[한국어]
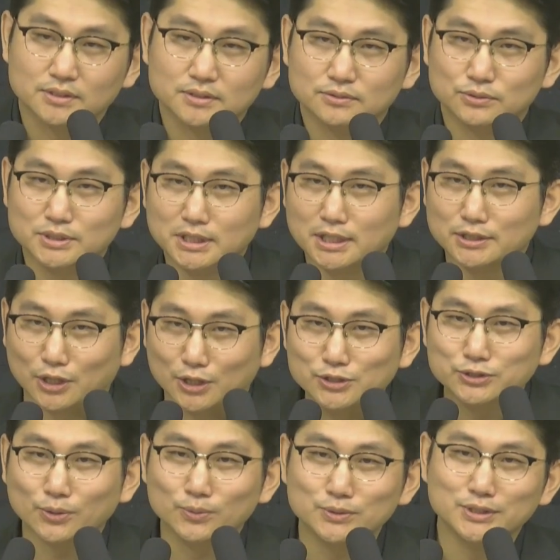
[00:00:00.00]
우리의
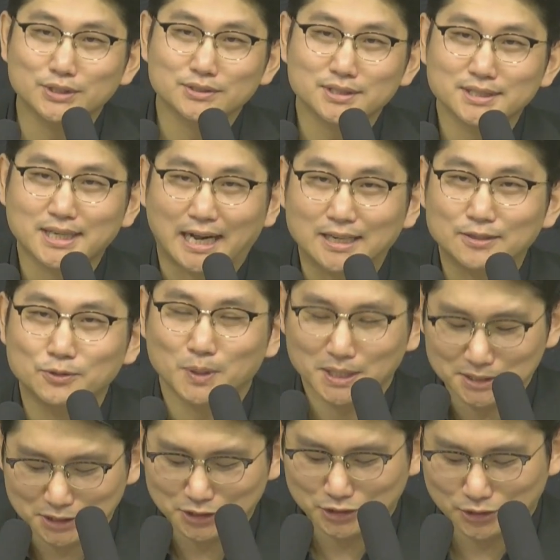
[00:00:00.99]
결속력을
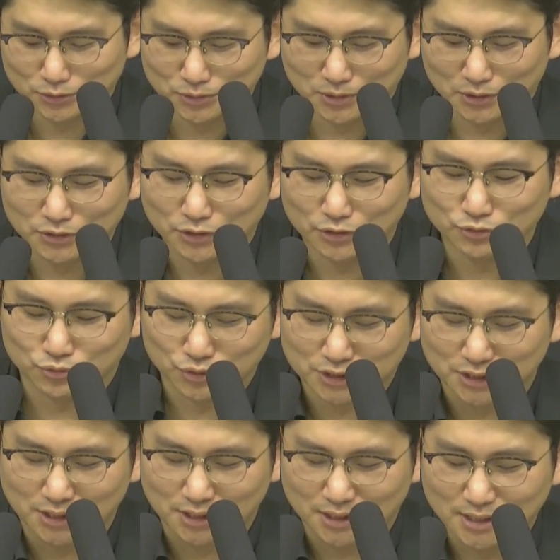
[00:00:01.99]
강화시켜줄 어떤
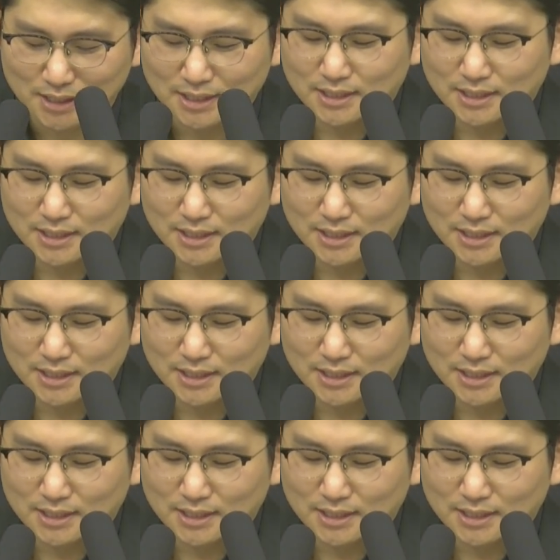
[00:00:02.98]
구실,